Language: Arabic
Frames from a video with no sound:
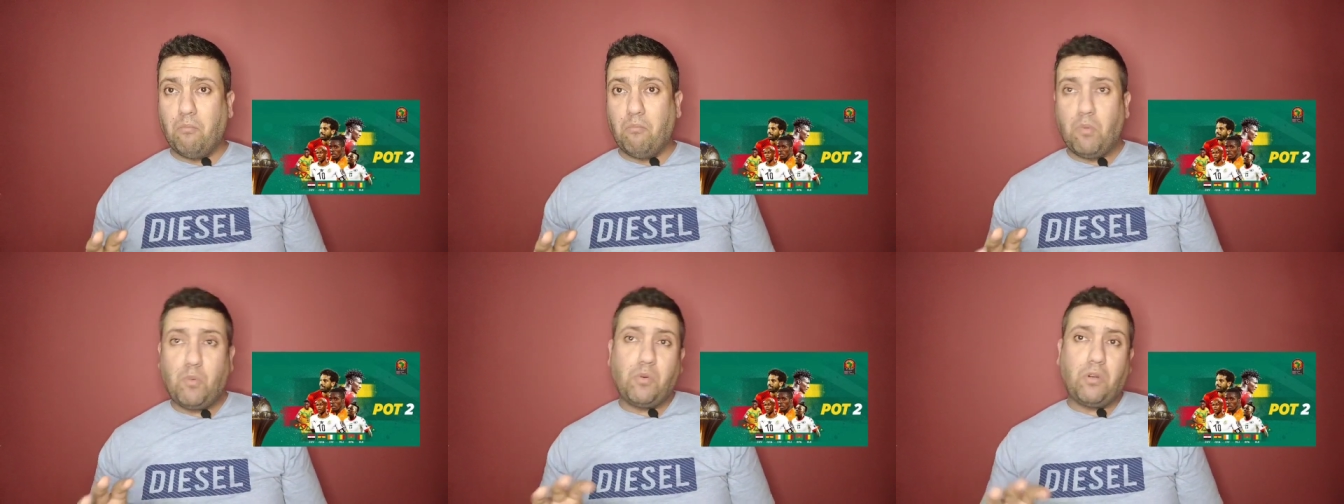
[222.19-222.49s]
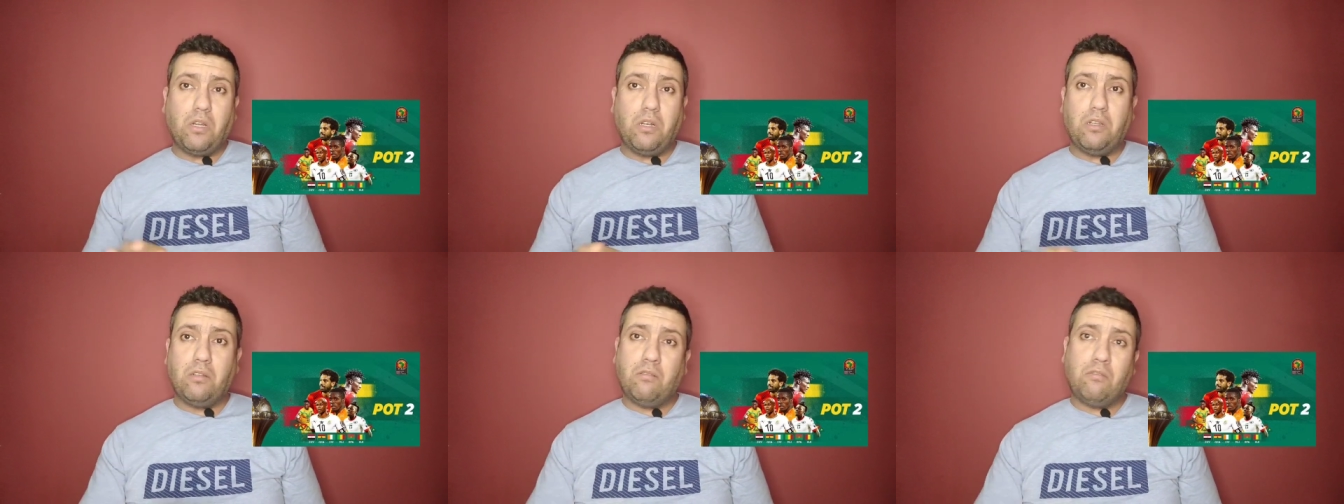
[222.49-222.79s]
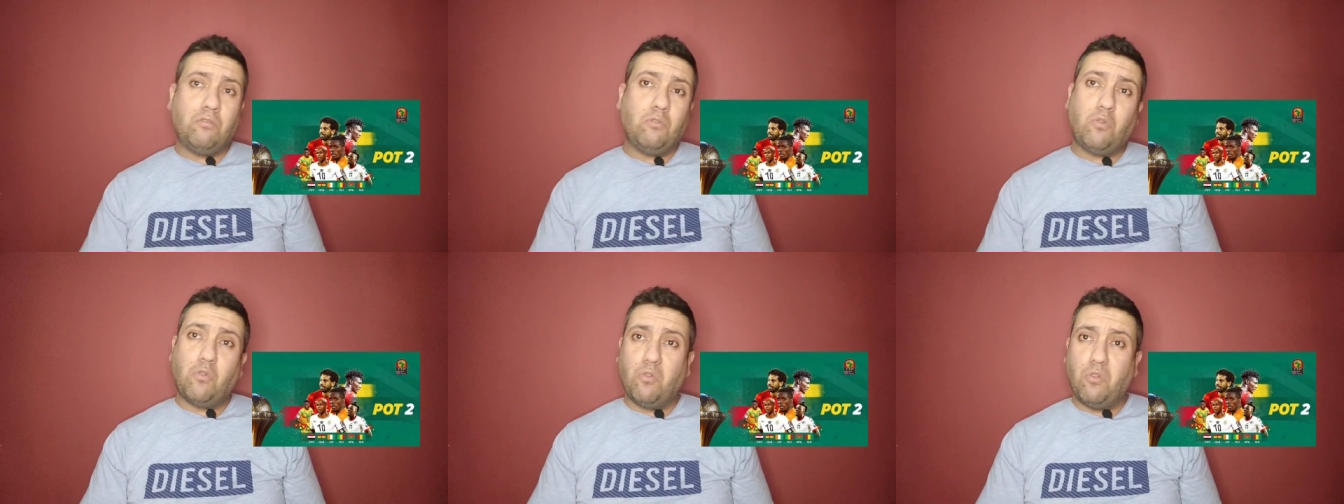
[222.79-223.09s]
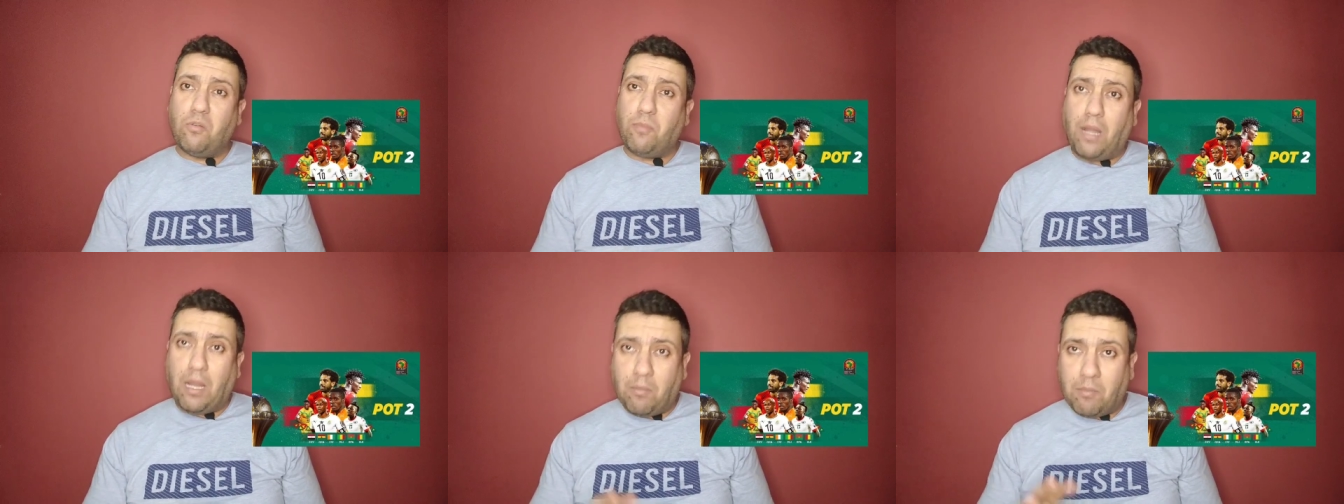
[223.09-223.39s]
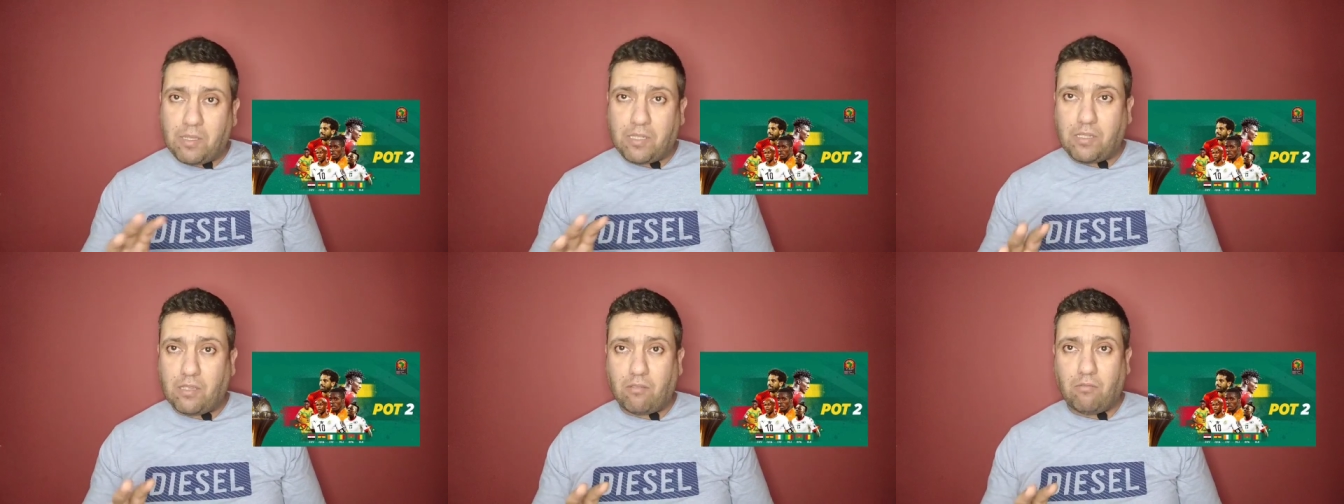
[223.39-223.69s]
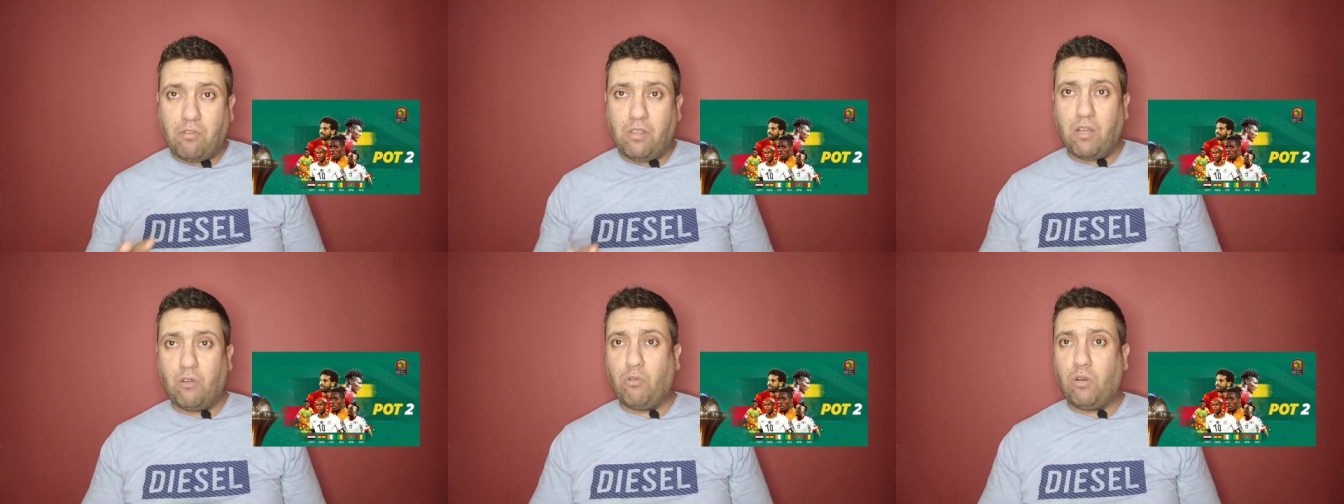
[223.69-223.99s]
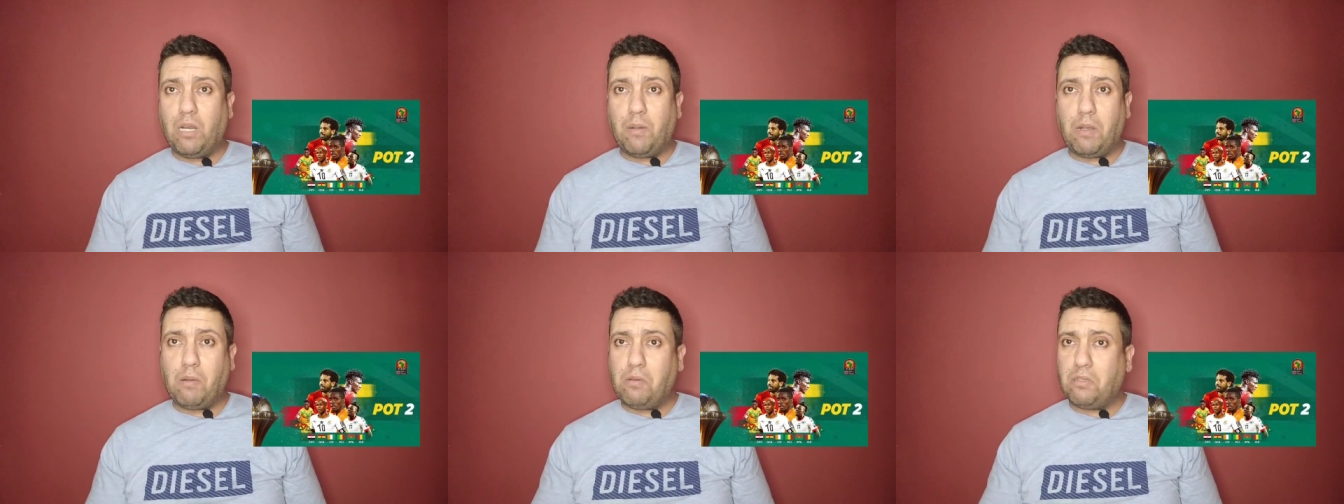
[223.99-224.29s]
ممكن نكونوا مع مصر واذا
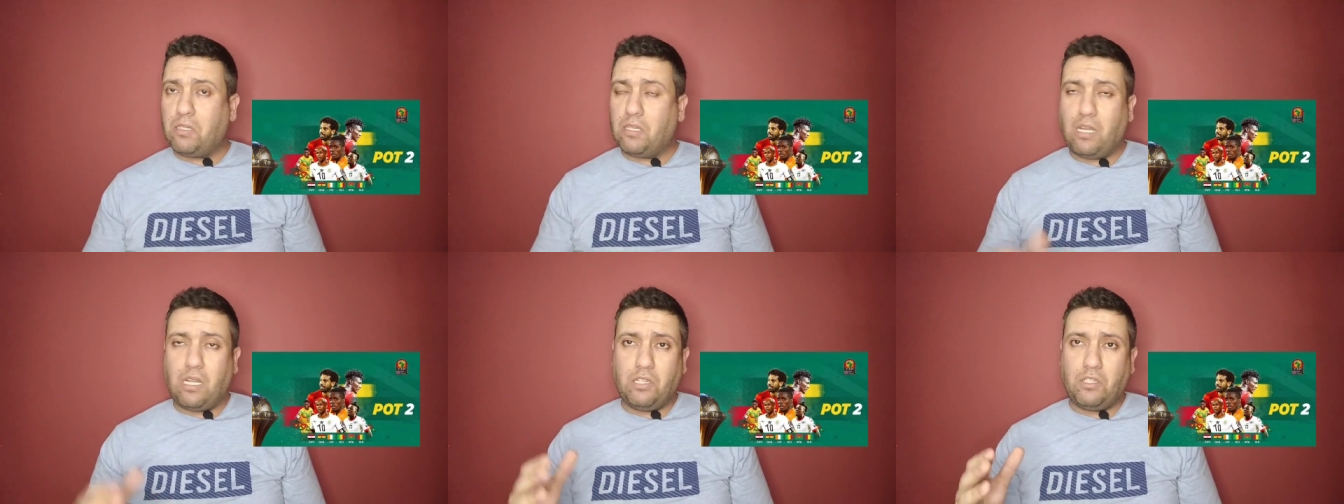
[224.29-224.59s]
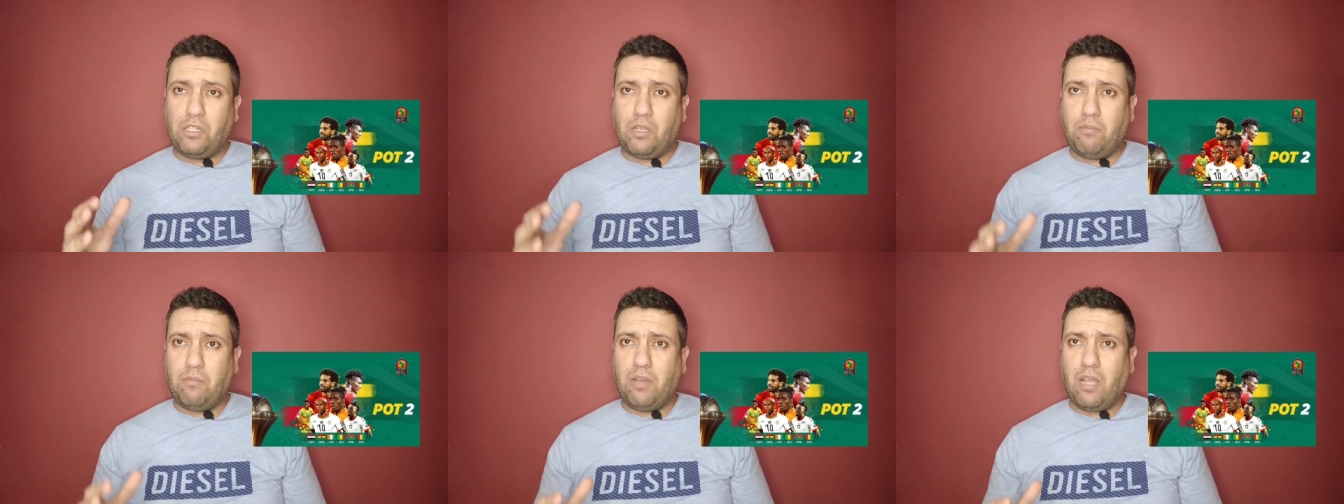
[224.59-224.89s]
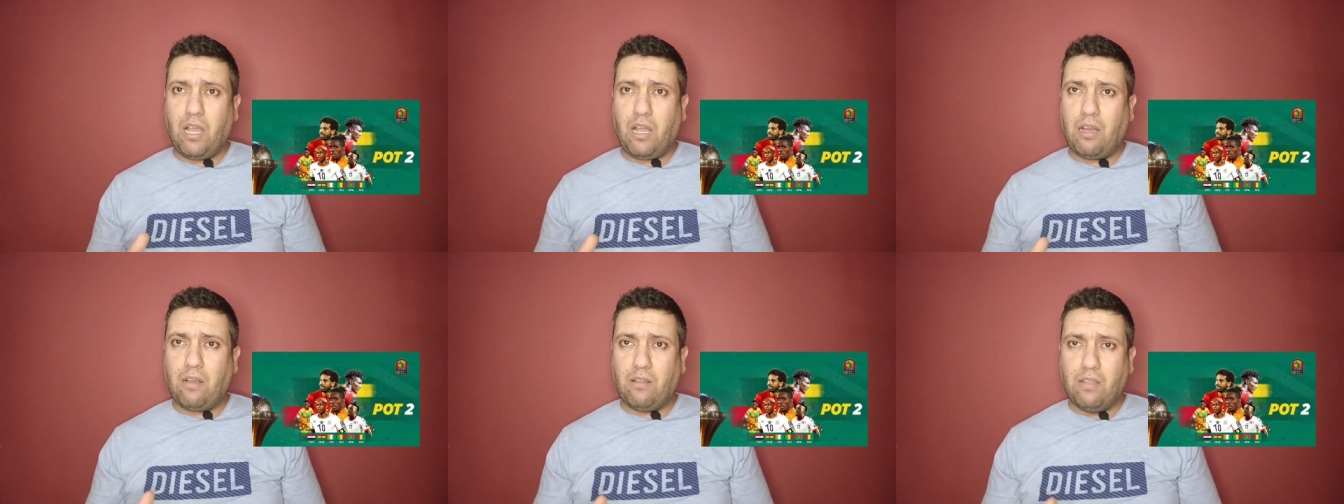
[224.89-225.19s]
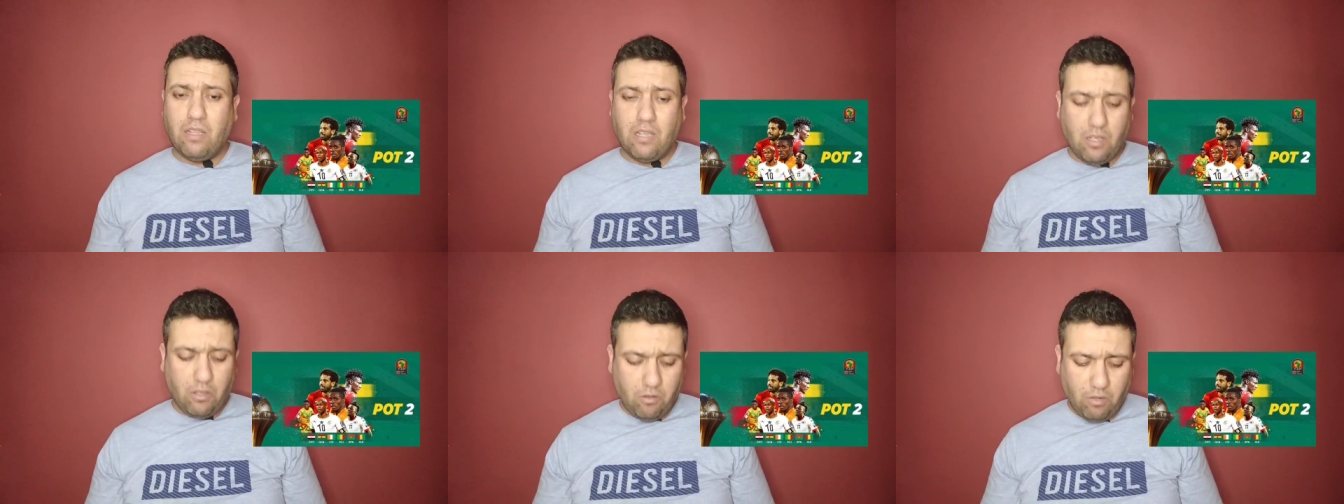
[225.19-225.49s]
كنا مع مصر حاجه مليحه